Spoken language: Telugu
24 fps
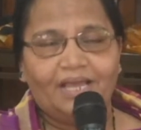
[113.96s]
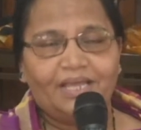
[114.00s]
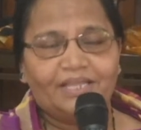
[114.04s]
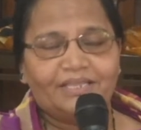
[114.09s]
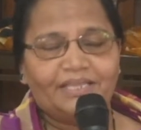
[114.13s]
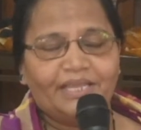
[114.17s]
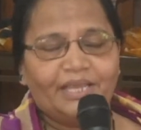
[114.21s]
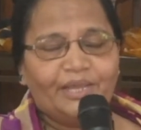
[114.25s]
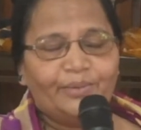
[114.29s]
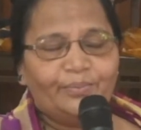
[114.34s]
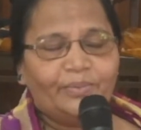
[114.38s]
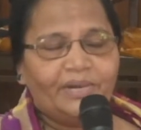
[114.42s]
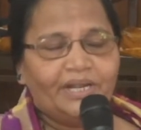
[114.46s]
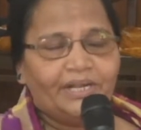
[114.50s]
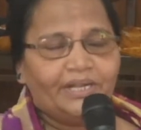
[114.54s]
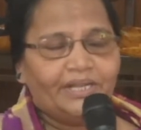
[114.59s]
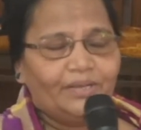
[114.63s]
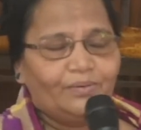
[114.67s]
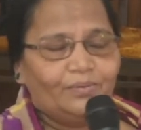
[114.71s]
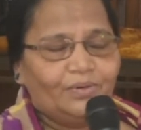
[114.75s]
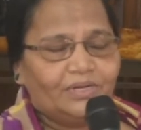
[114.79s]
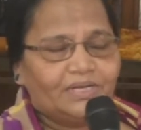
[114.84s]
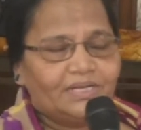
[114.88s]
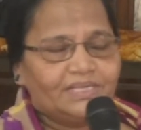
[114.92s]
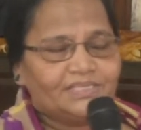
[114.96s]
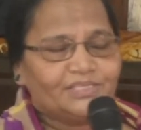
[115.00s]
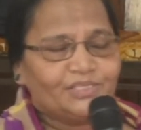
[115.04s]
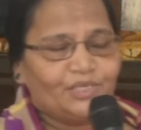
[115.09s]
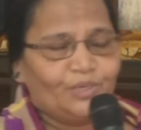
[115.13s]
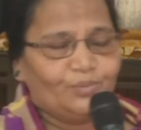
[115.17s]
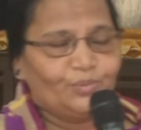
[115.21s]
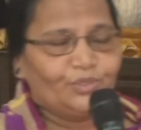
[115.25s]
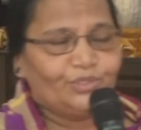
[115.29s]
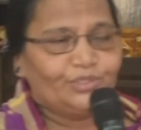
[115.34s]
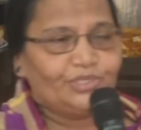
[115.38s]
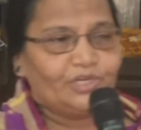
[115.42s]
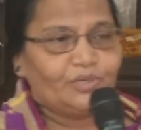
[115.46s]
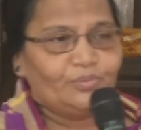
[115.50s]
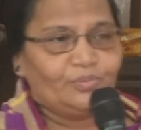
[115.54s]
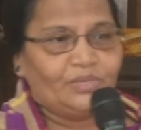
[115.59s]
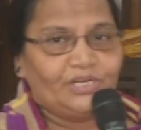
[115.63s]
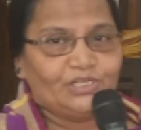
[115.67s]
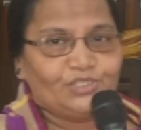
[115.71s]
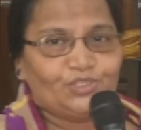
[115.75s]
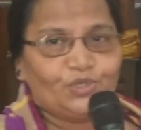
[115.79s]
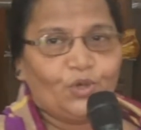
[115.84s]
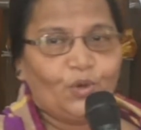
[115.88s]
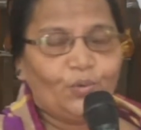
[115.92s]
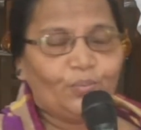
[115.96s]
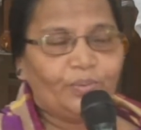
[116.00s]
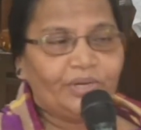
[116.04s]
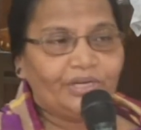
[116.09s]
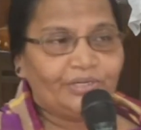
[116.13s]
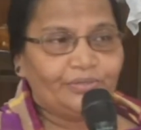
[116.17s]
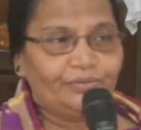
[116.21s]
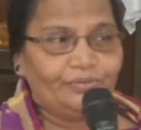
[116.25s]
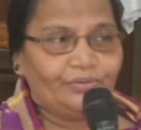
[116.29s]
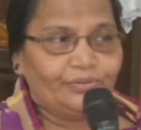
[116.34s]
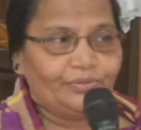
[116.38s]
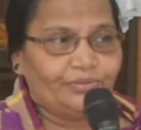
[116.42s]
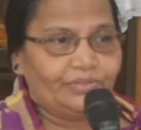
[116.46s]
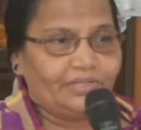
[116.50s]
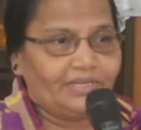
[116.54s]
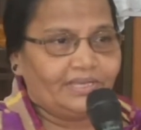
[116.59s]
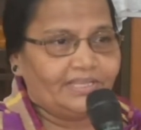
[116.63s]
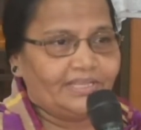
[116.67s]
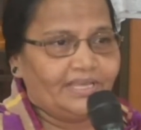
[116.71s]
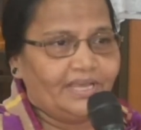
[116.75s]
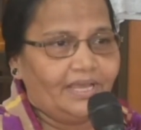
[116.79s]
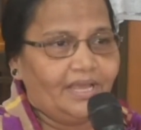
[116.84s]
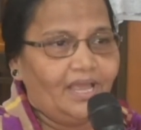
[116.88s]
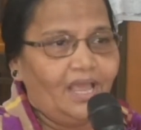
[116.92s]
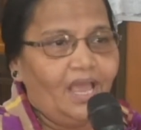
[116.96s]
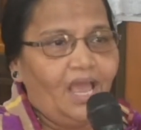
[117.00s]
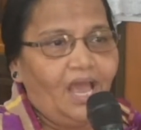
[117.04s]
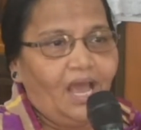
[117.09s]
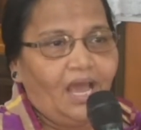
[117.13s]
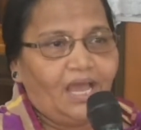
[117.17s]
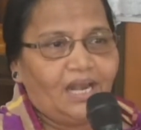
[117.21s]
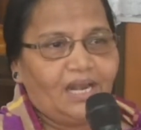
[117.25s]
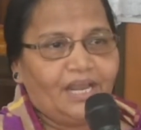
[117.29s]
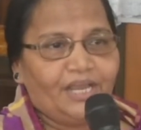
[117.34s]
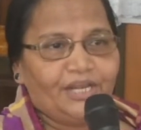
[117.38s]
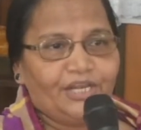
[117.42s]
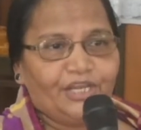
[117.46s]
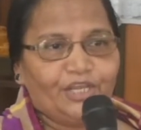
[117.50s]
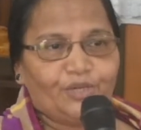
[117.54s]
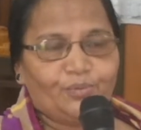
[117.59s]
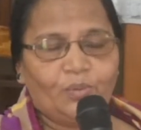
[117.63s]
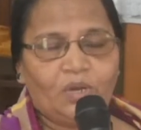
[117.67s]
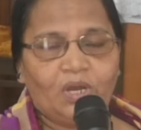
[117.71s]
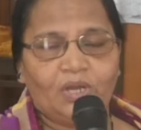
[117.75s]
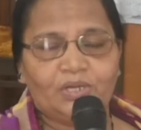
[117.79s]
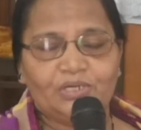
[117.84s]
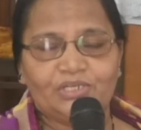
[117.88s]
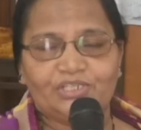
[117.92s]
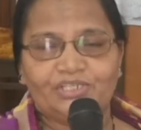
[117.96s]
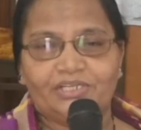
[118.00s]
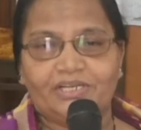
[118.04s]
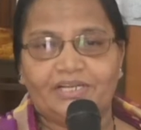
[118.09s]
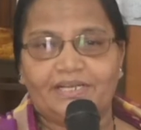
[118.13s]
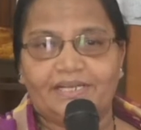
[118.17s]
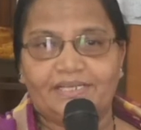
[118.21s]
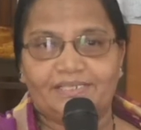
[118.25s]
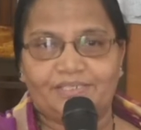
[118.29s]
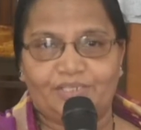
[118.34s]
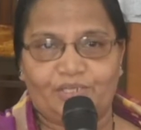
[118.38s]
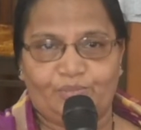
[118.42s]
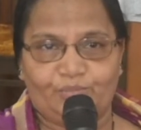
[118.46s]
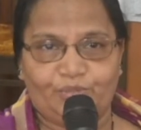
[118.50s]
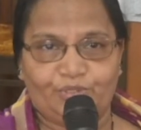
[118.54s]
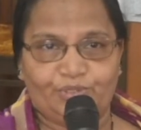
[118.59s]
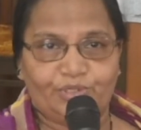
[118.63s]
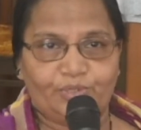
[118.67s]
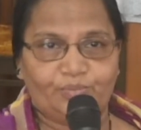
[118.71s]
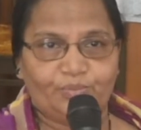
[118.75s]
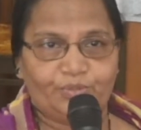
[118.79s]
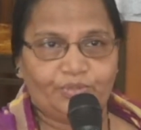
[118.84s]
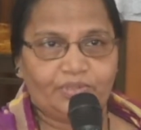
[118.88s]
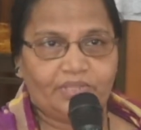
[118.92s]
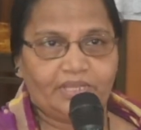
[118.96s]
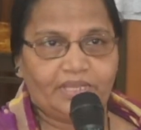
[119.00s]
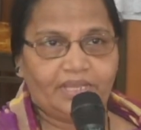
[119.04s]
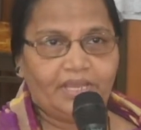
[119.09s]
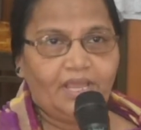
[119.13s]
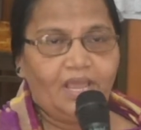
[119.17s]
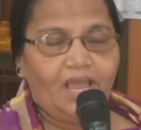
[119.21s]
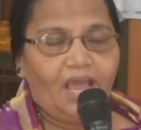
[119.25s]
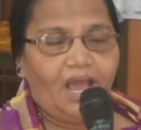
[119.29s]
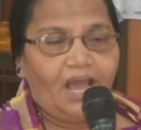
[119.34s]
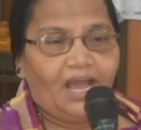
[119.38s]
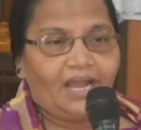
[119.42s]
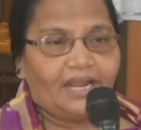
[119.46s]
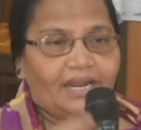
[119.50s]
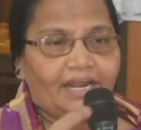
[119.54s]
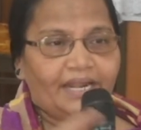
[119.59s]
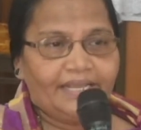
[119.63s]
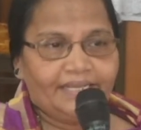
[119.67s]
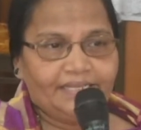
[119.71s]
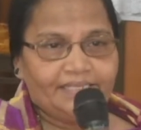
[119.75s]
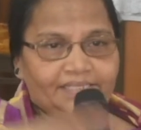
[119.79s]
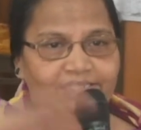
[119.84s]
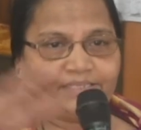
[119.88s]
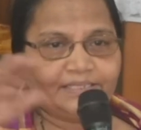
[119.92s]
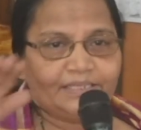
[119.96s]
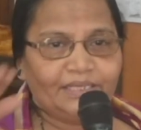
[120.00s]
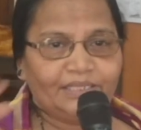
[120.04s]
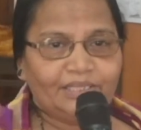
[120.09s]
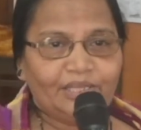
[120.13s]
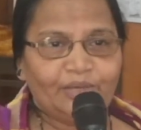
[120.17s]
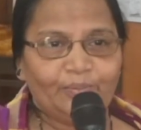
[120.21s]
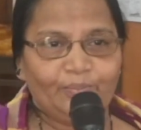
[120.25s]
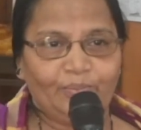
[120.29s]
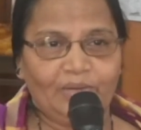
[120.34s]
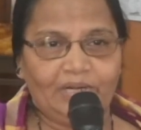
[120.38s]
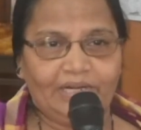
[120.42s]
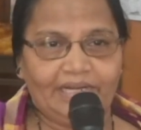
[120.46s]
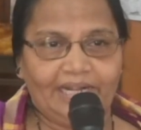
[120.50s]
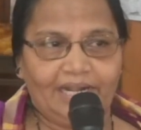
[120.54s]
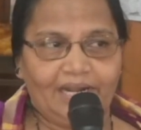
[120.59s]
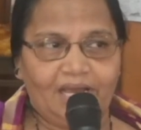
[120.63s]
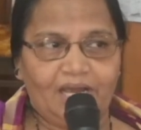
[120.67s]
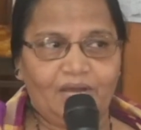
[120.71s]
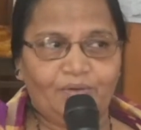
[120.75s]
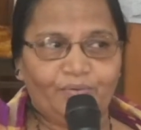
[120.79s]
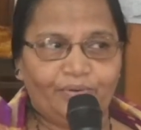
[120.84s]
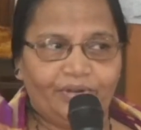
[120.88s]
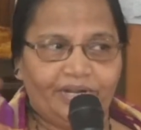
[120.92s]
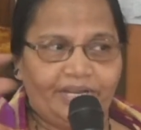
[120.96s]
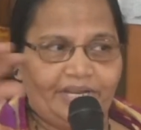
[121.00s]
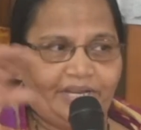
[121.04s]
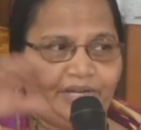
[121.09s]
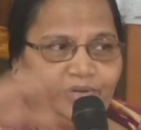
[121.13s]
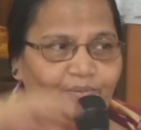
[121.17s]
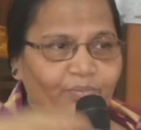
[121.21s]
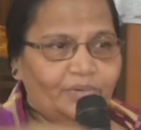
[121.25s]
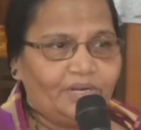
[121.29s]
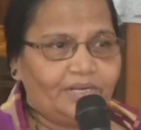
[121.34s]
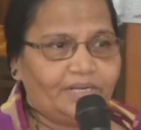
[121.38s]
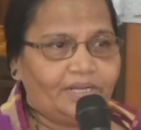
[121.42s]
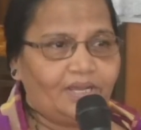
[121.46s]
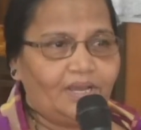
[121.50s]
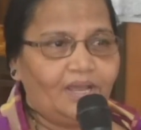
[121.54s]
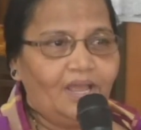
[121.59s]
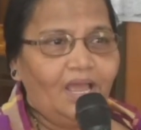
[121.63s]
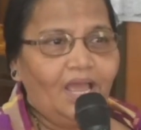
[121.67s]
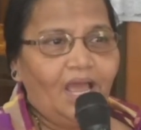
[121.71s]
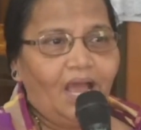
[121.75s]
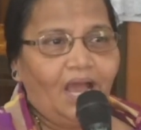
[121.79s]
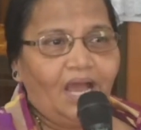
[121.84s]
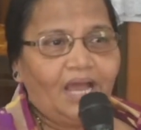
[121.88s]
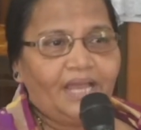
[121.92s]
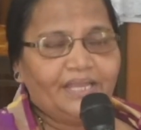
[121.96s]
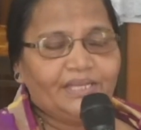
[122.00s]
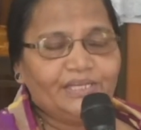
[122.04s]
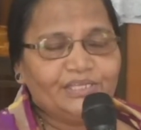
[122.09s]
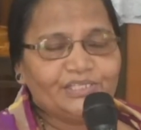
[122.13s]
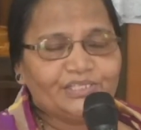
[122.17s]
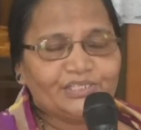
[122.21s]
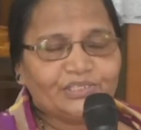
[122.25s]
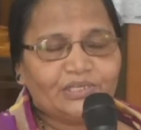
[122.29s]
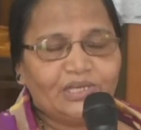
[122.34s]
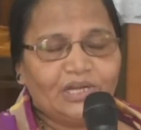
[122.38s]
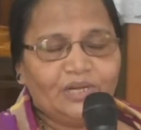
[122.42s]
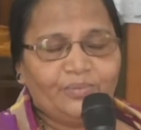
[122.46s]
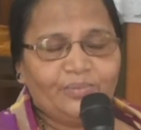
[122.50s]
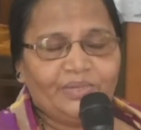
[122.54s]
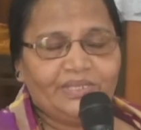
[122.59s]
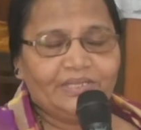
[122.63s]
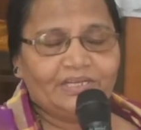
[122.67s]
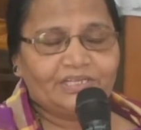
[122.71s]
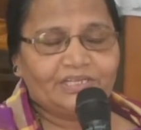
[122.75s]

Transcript: అదేమంటే ఒక సముద్రం మన చౌపటి ఉంటుంది కదా అలా నిర్మానుషంగా సముద్రం ఉంది అక్కడ ఇసుక దెబ్బలు ఇలా ఉన్నాయన్నమాట ఆ ఇసుకల మీద